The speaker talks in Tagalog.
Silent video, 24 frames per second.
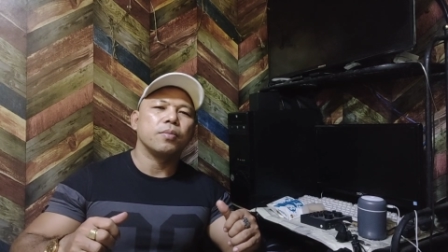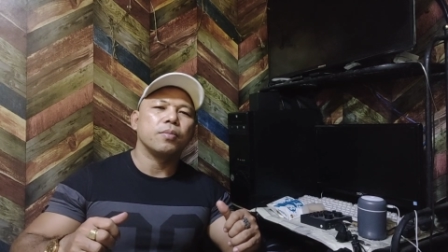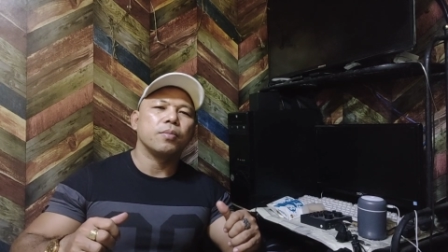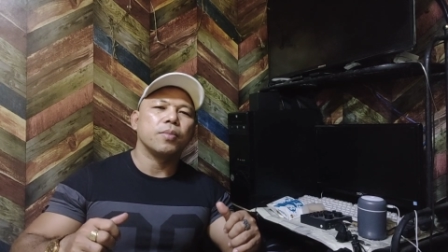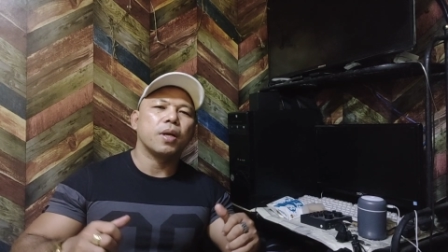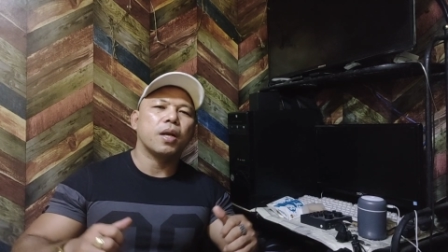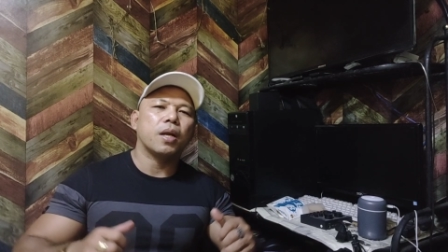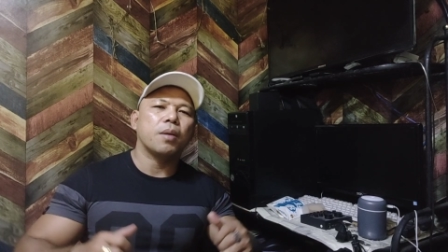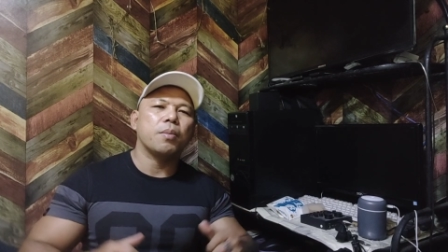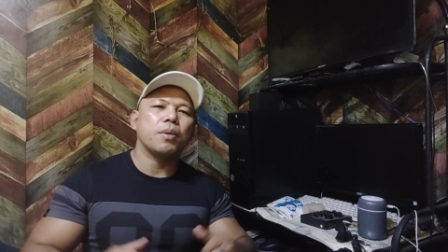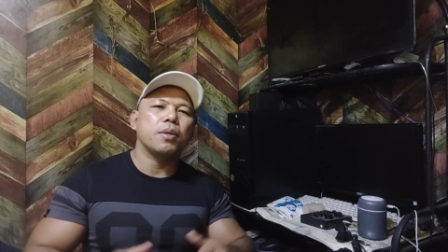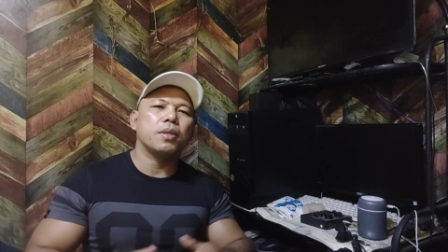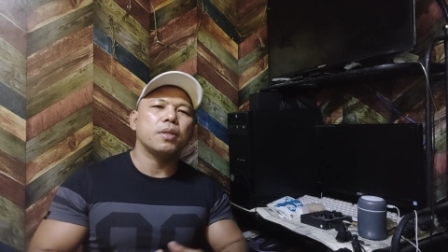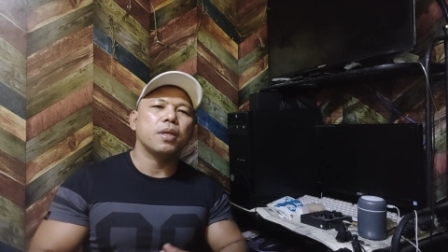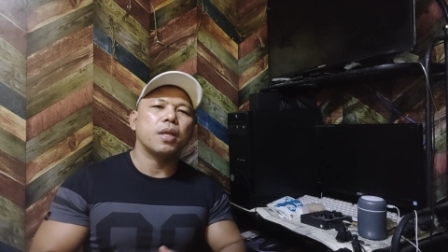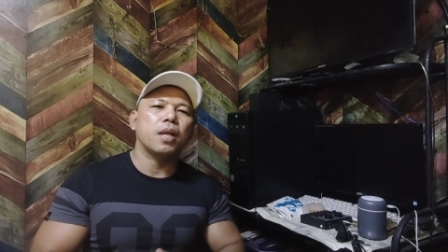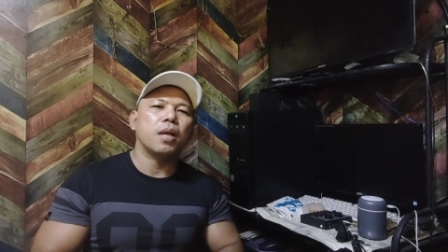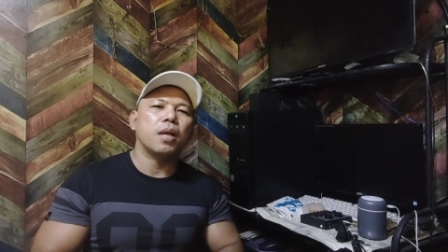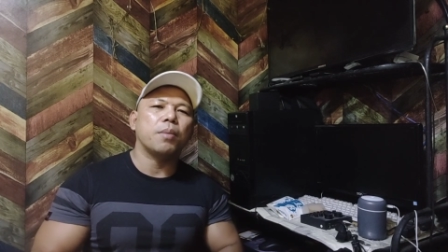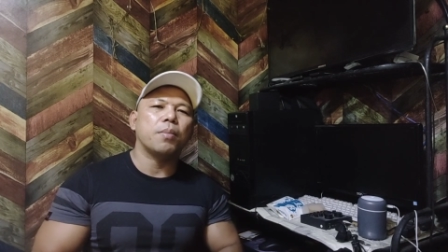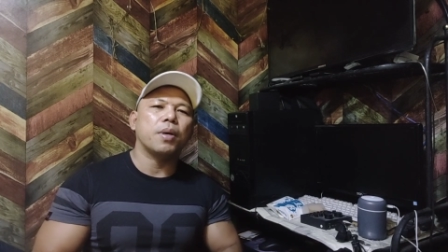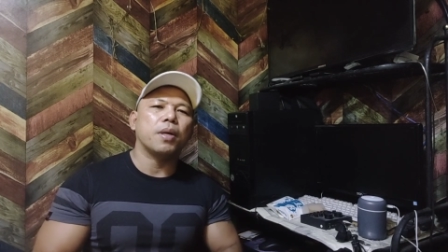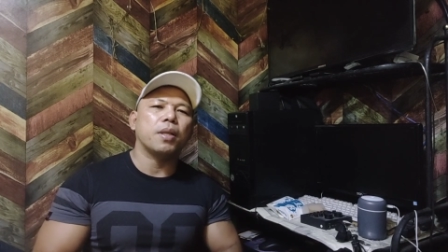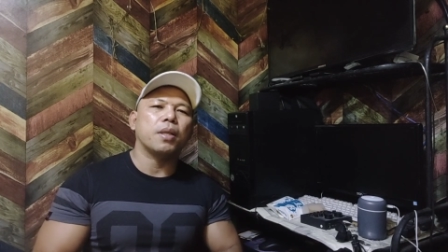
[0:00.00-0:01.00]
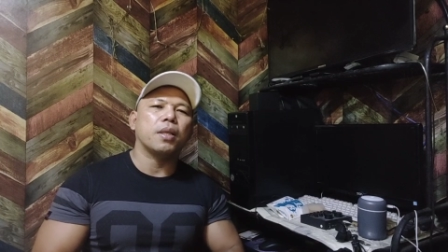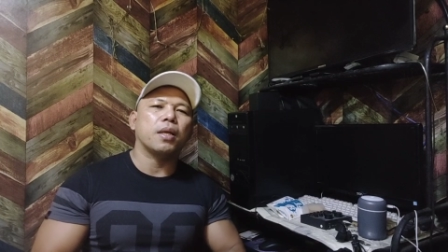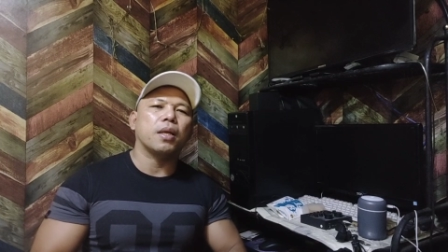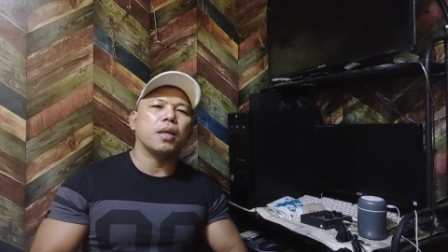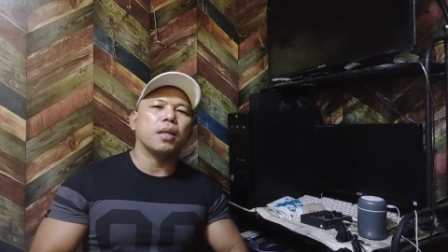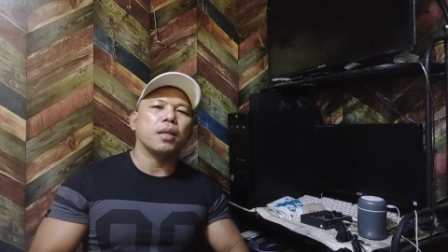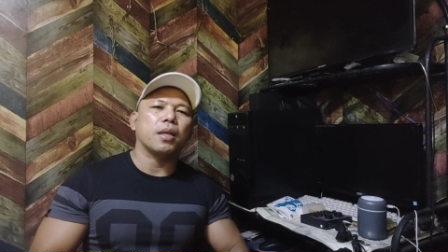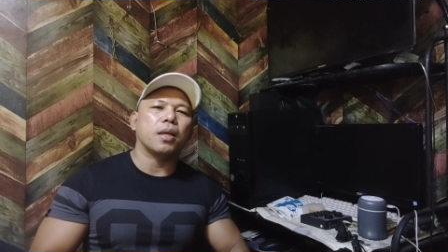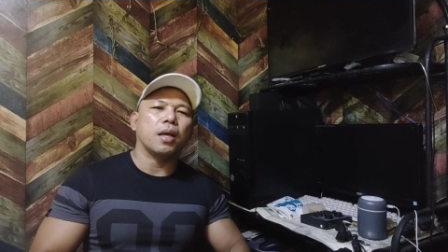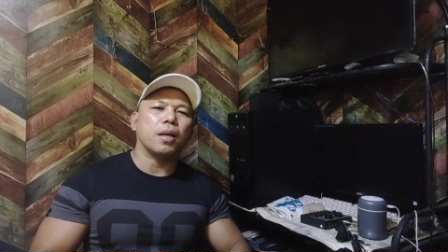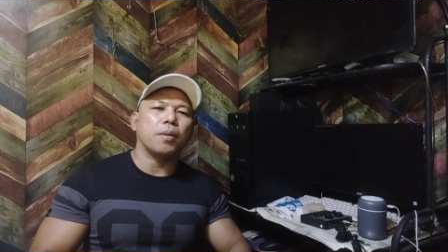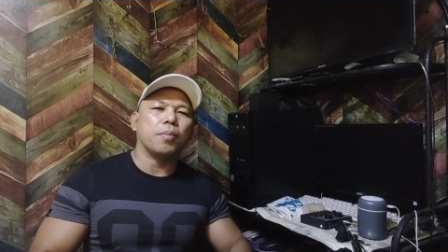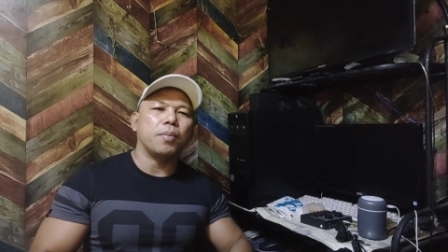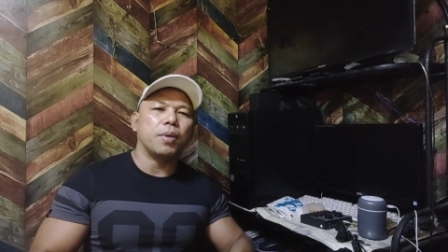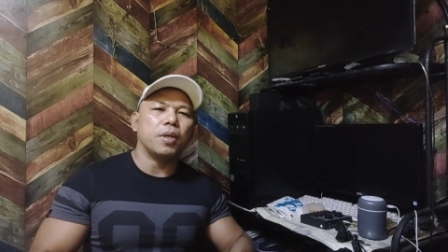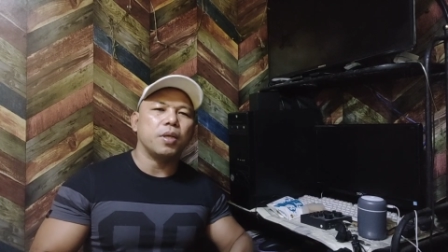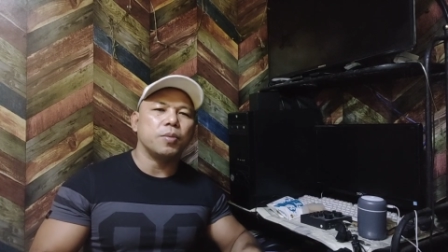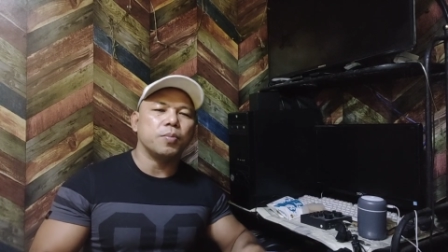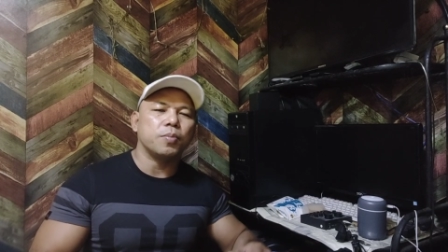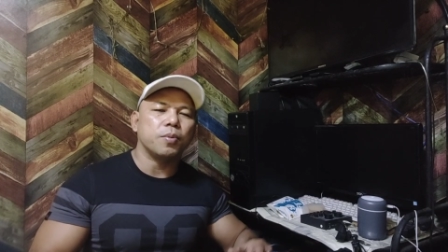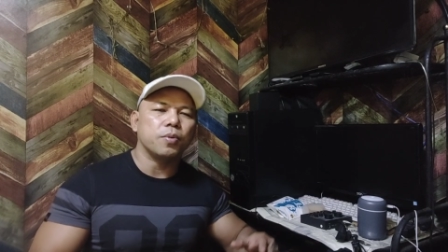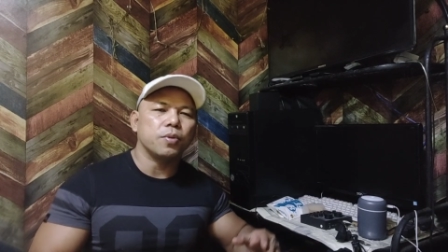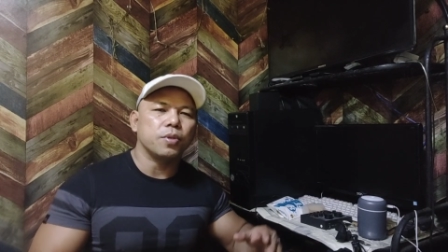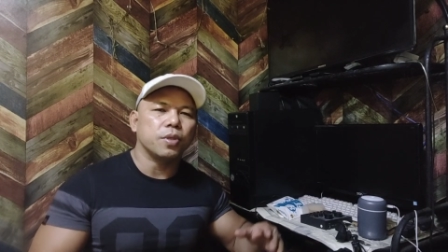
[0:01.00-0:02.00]
Maraming salamat at God
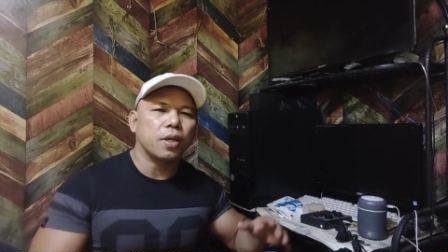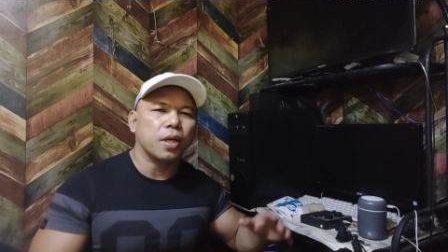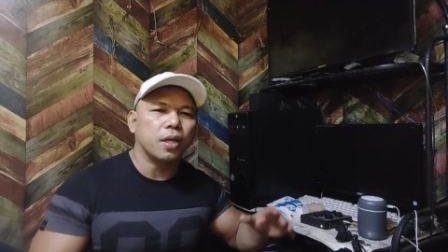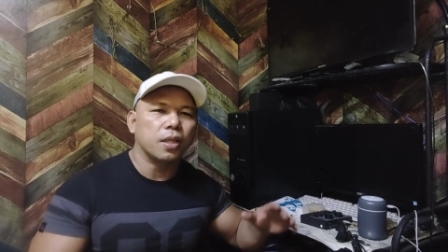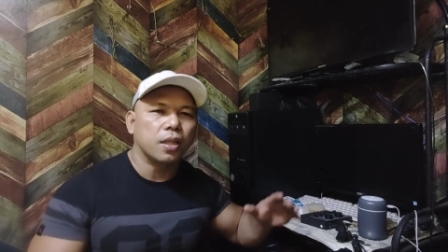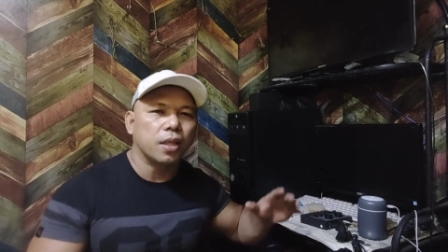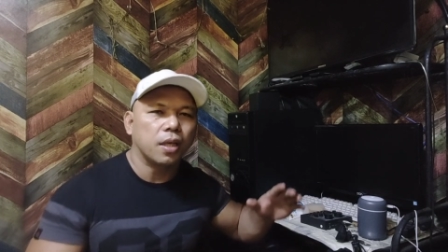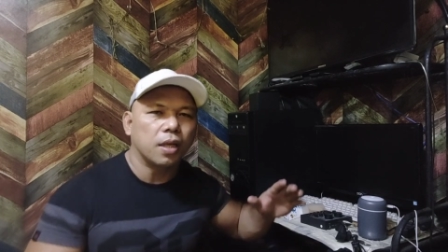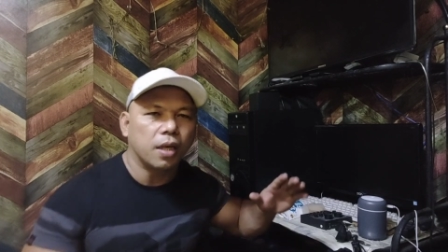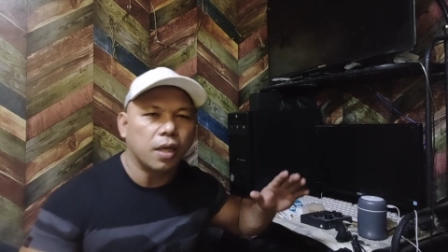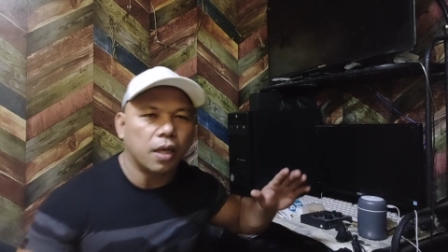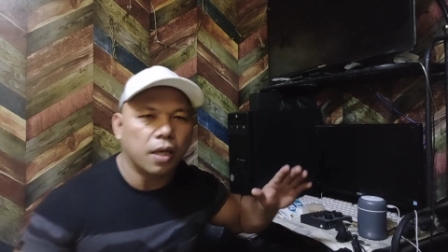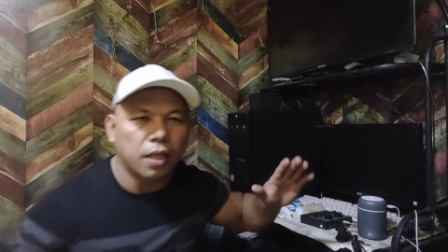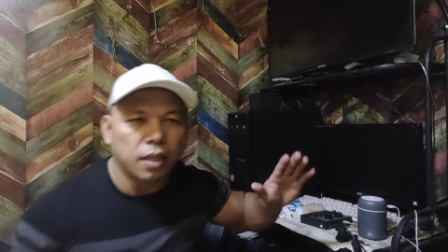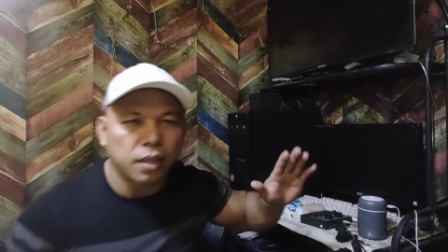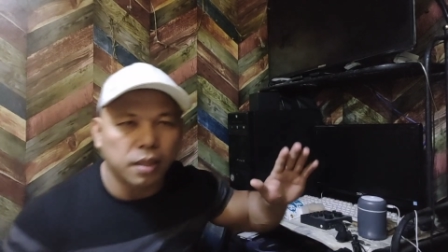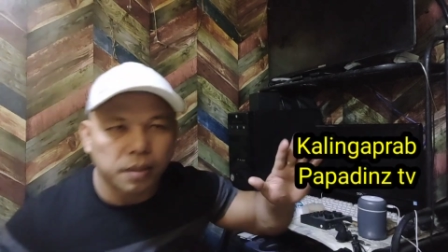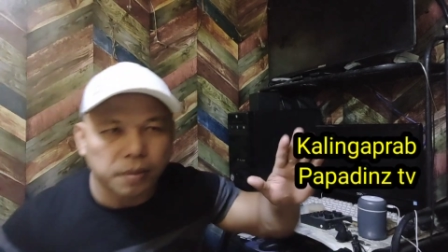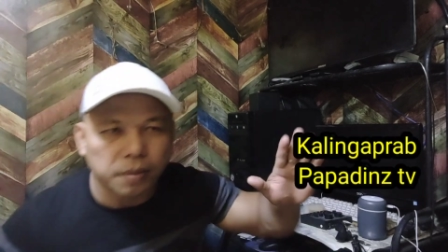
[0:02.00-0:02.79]
bless po sa ating lahat.